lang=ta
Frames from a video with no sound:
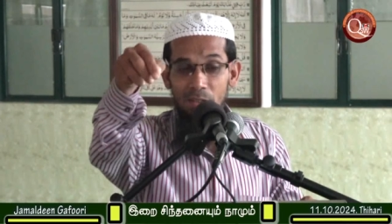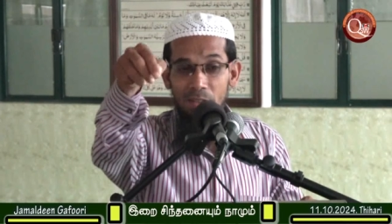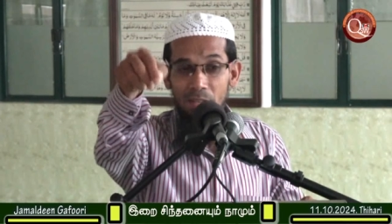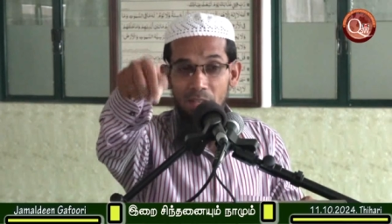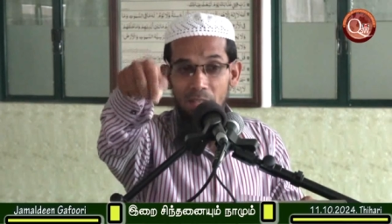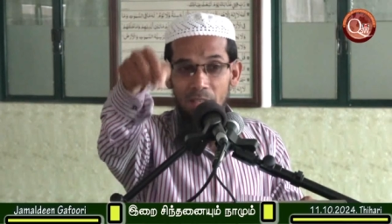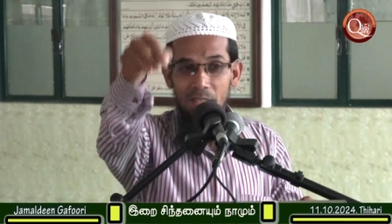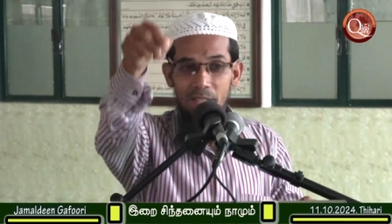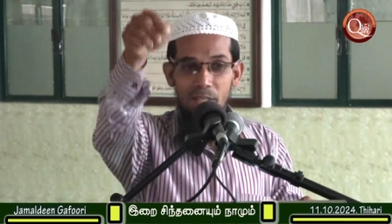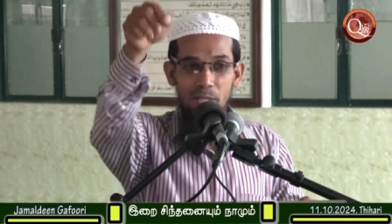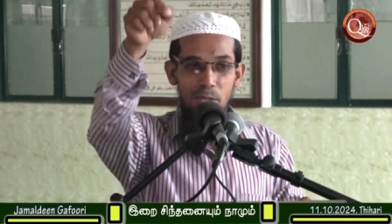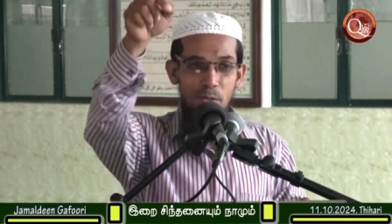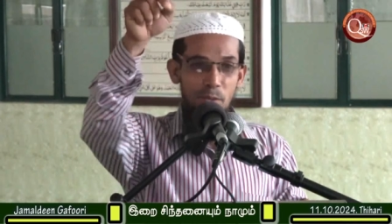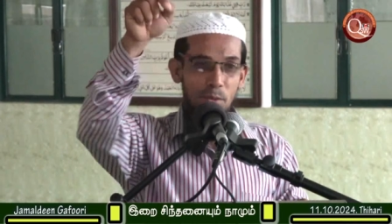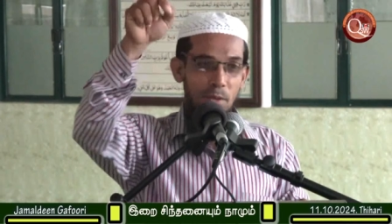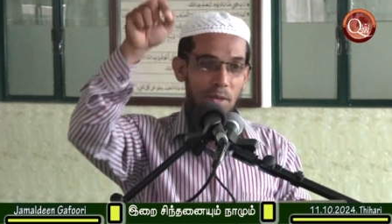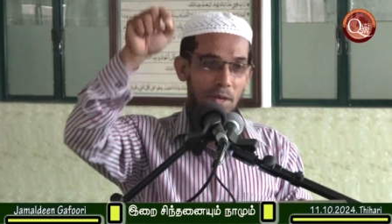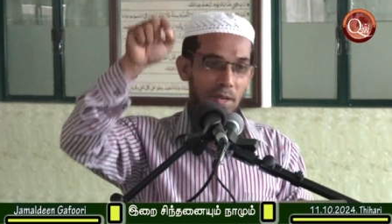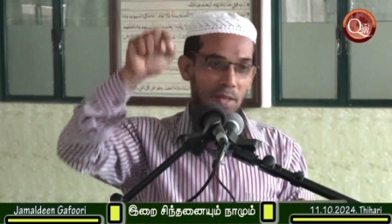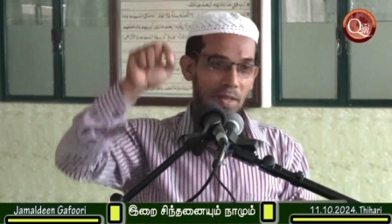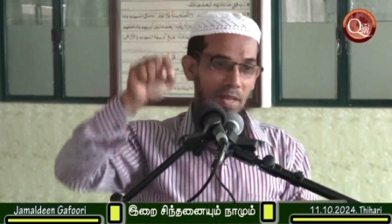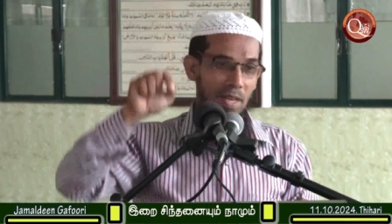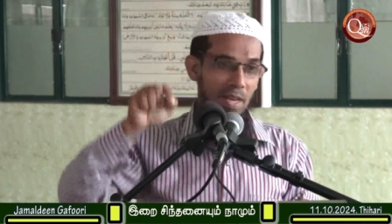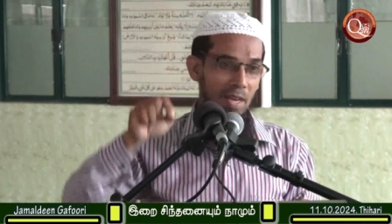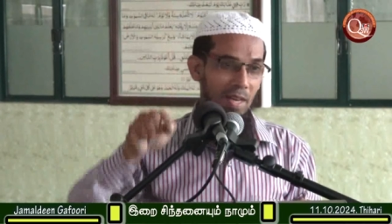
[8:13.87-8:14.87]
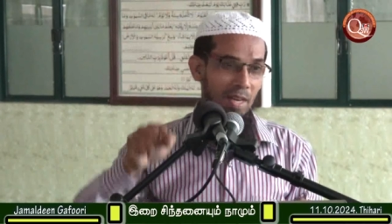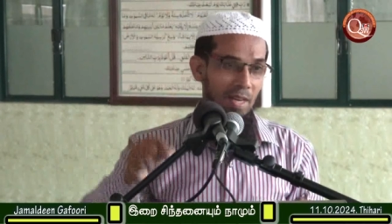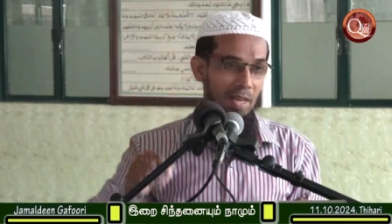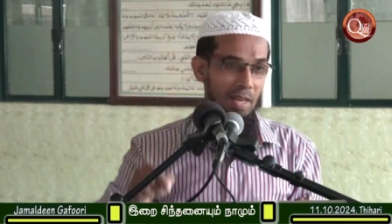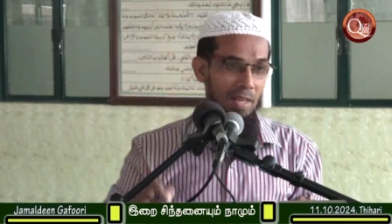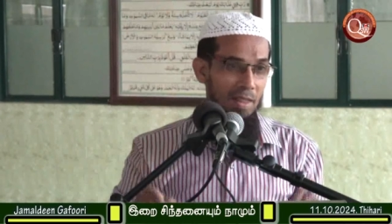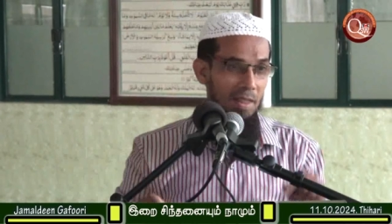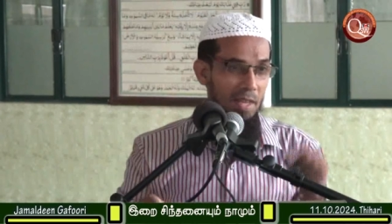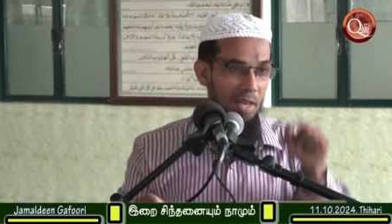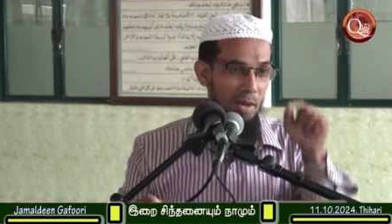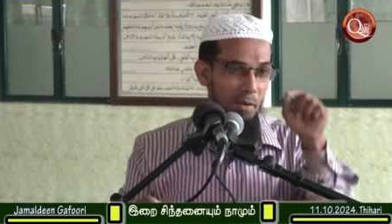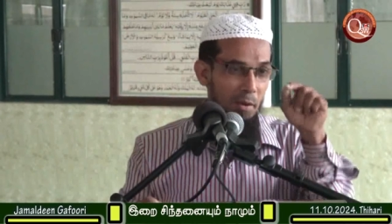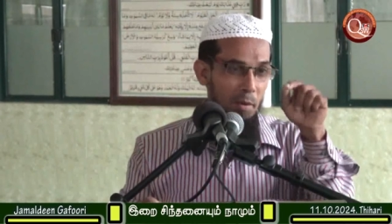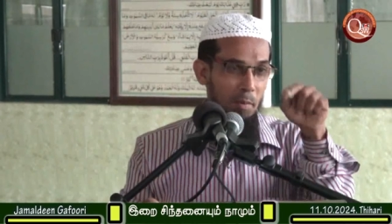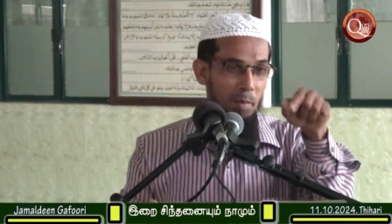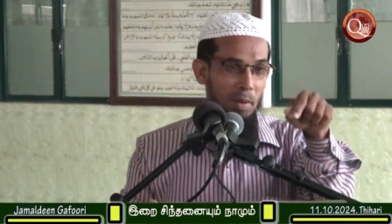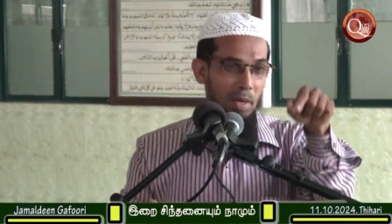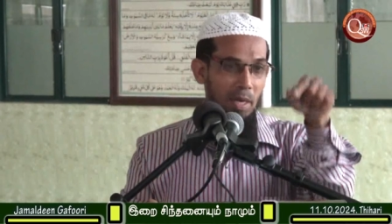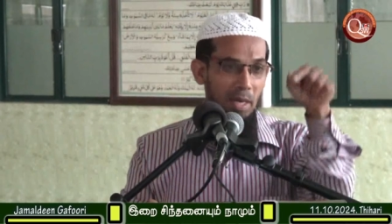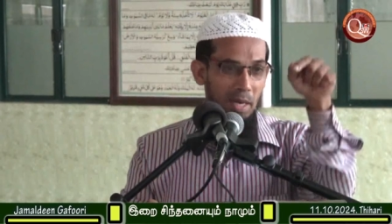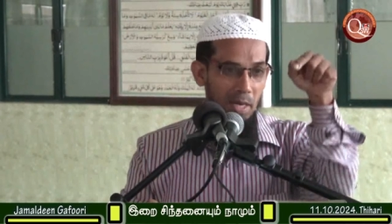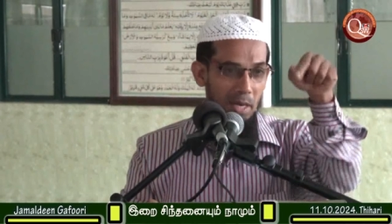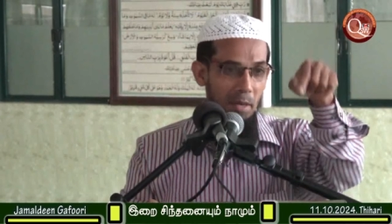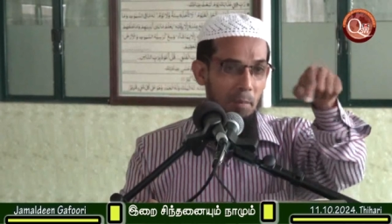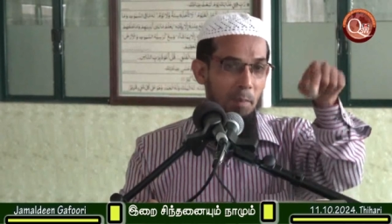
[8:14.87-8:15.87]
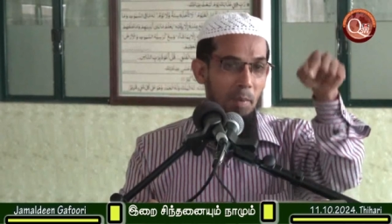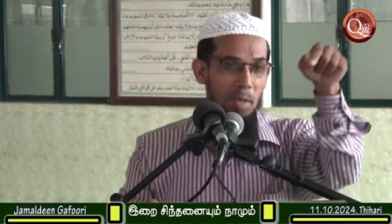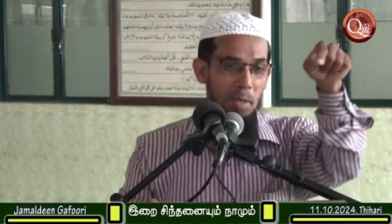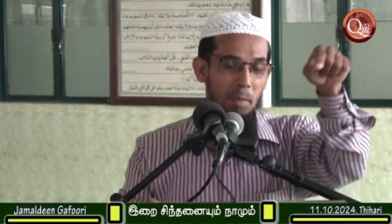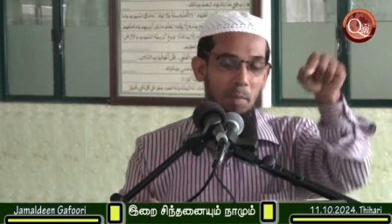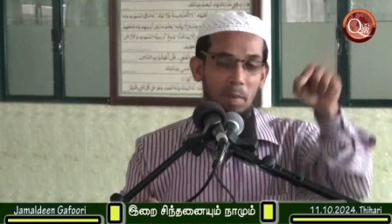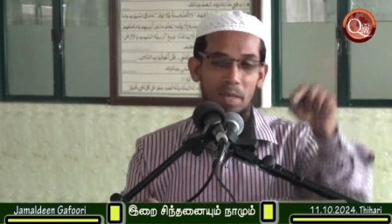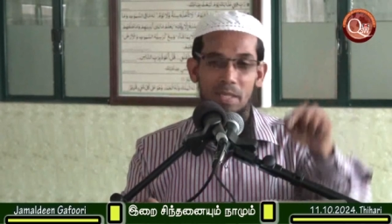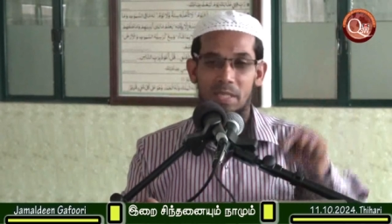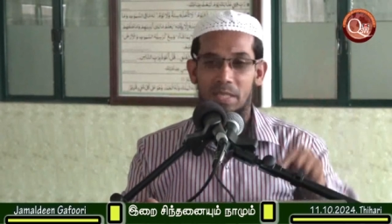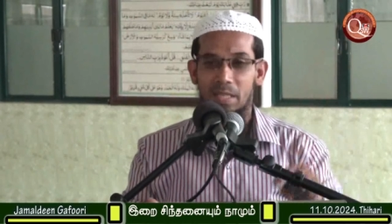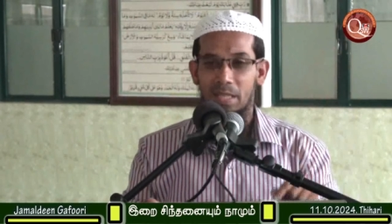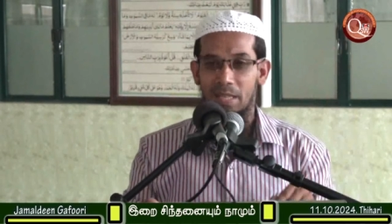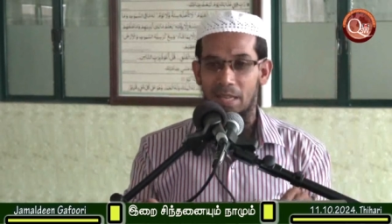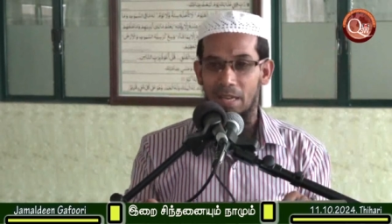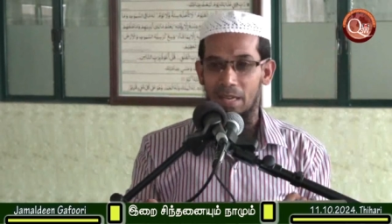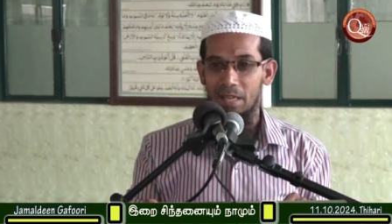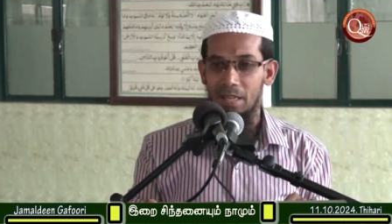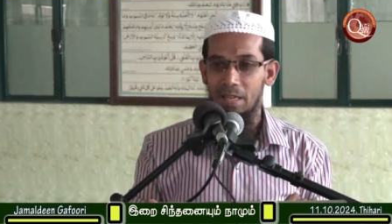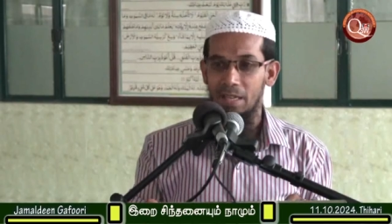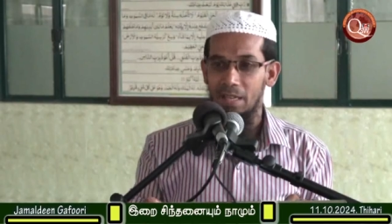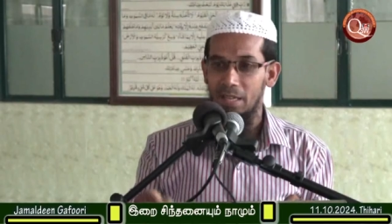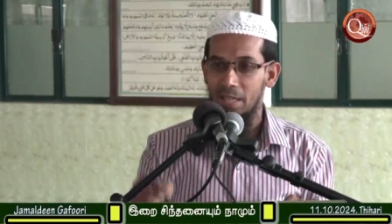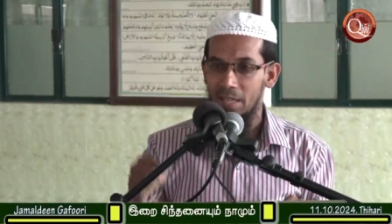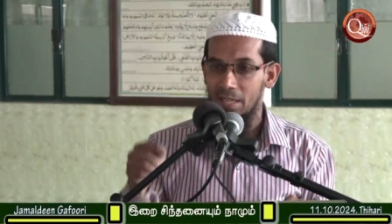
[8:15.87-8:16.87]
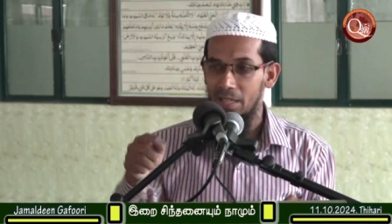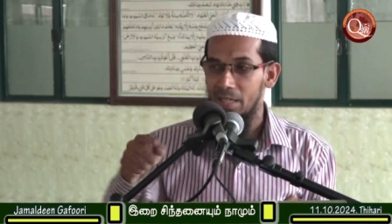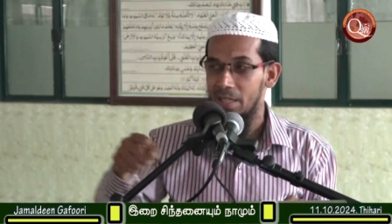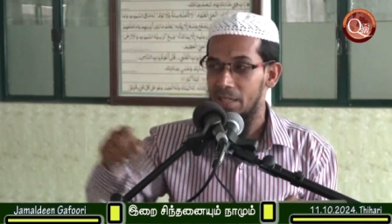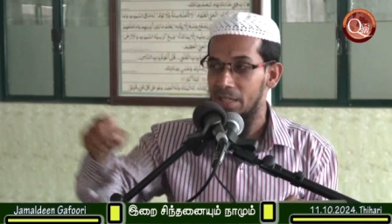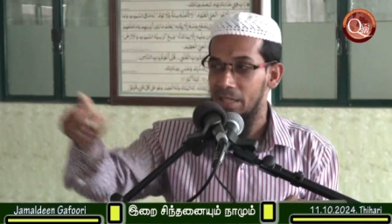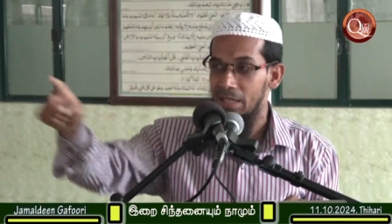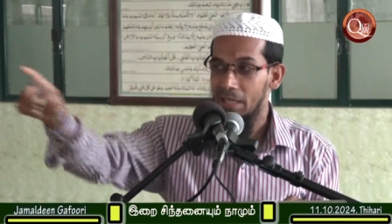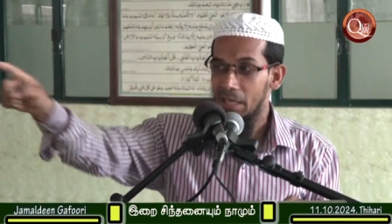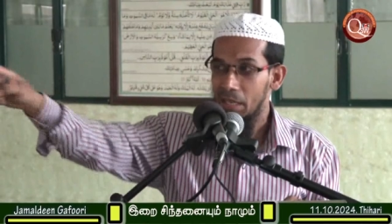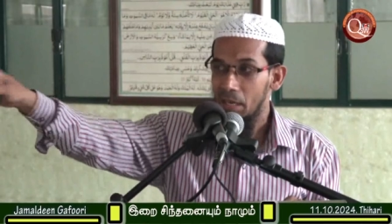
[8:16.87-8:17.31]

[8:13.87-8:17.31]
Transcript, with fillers: திக்கர் செஞ்சு கொண்டிருந்தாங்க அல்லாஹ் இப்போ என்னை பற்றி பேசுகிறார்கள் என்று